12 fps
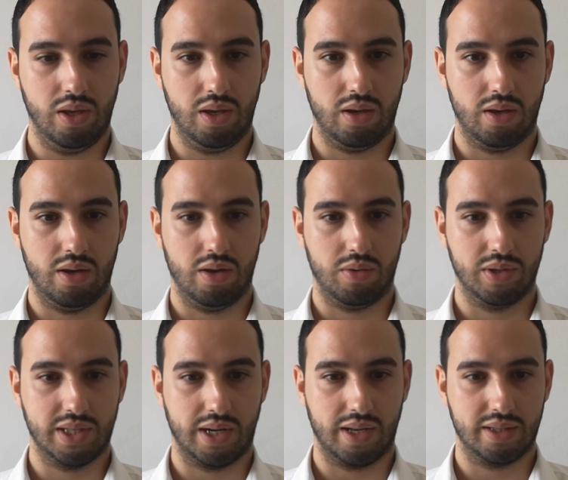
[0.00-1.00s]
di uh,
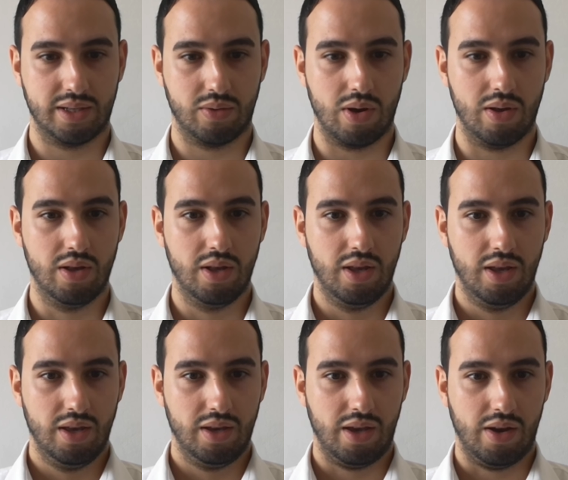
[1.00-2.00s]
questa ragazza qua
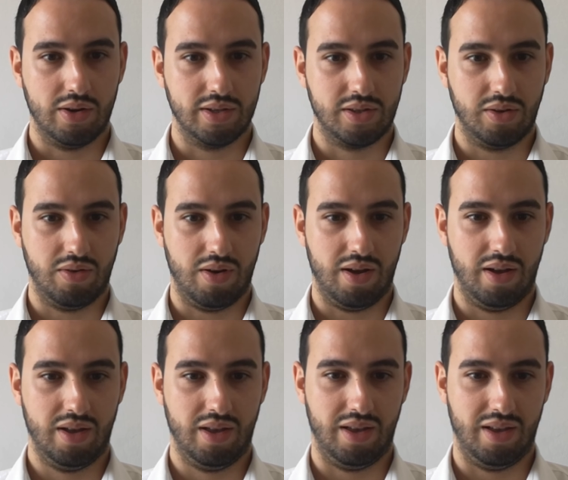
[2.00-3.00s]
che questo qua,
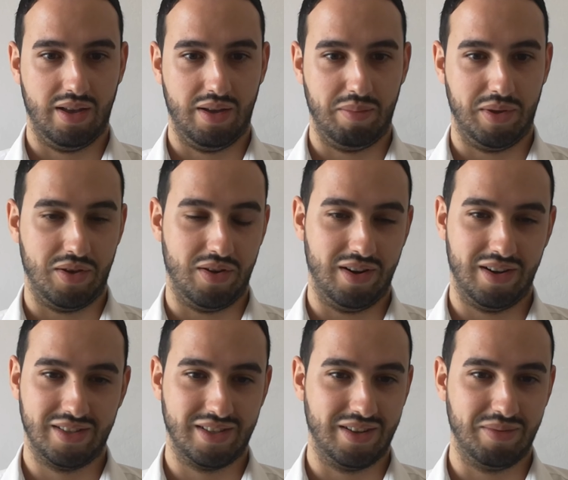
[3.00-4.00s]
eh, madonna,
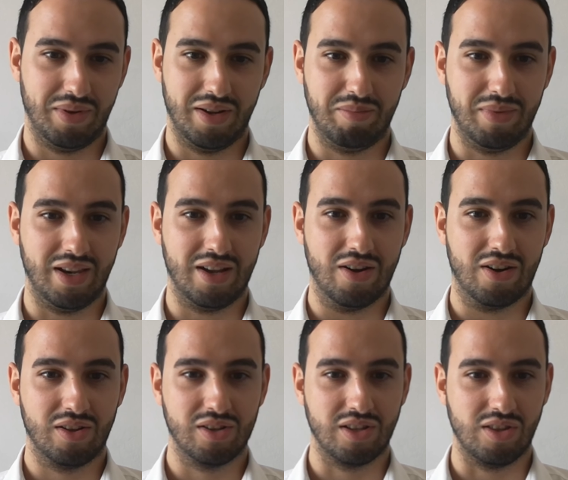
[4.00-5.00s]
eh, mi
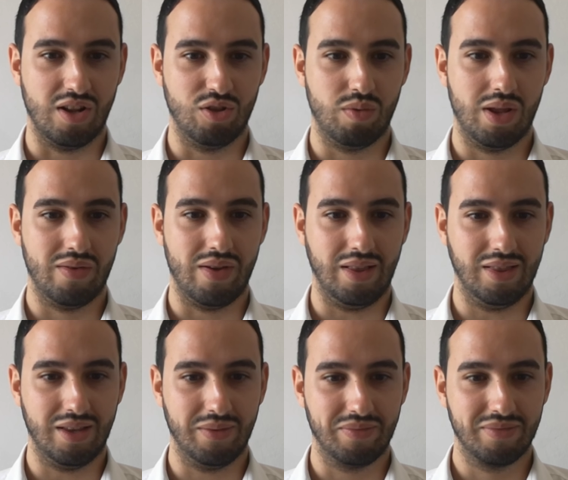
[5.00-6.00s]
ricordo nel
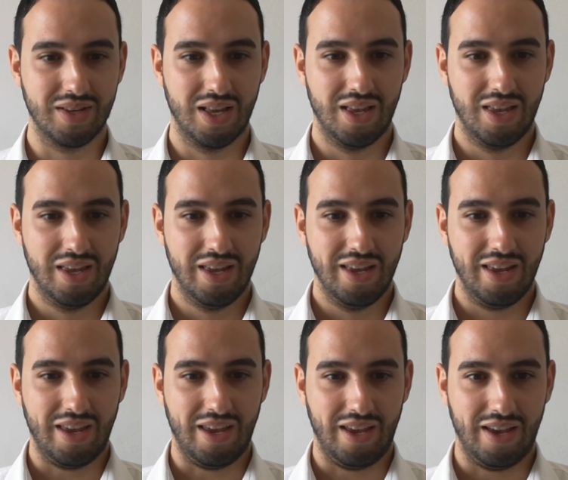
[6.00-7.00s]
2020,
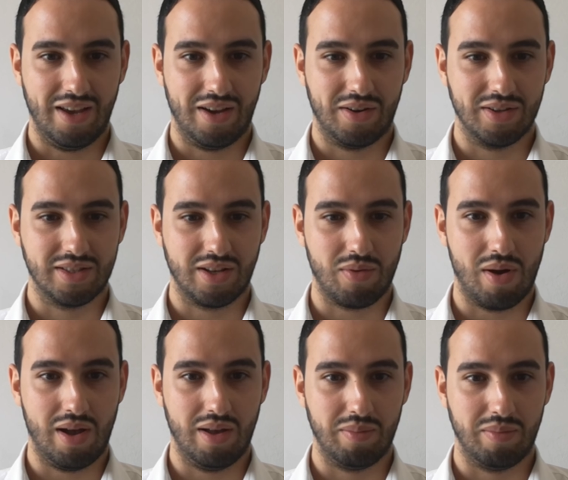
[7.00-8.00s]
e questa
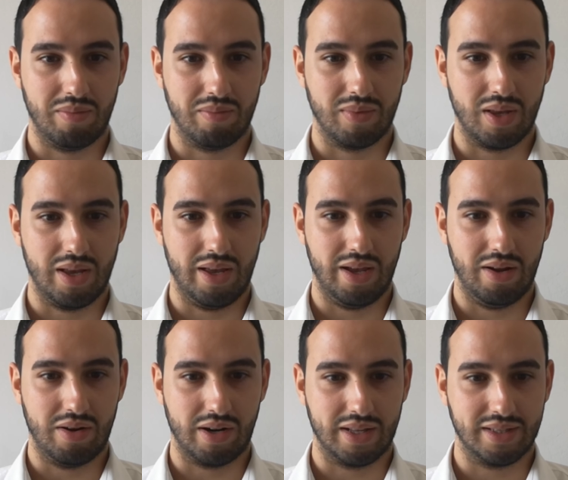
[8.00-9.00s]
qua è
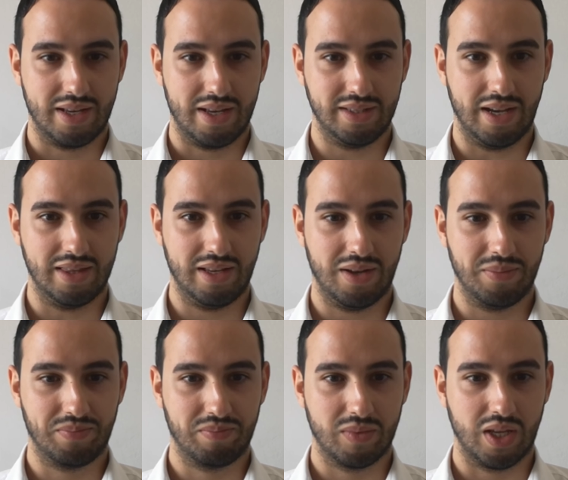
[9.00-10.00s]
una ragazza asiatica,
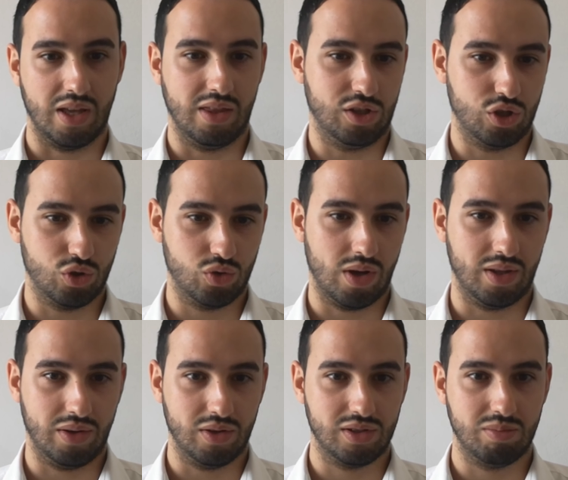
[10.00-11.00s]
che è decensurata,
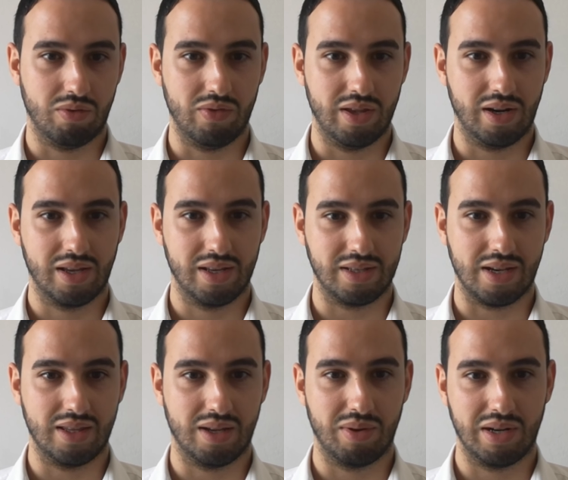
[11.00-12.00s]
quindi non si può vedere che è
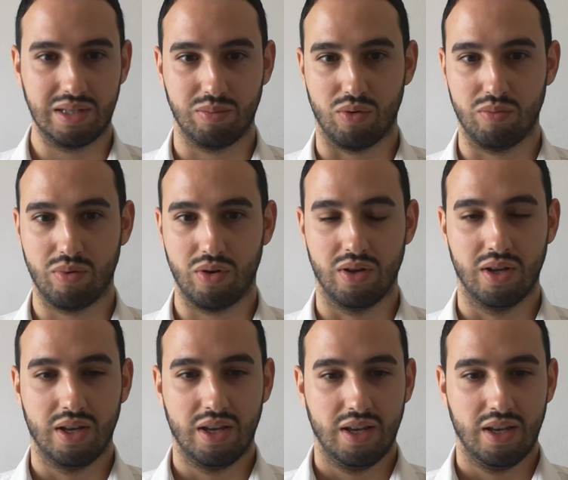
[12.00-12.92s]
asiatica, magari si può un po'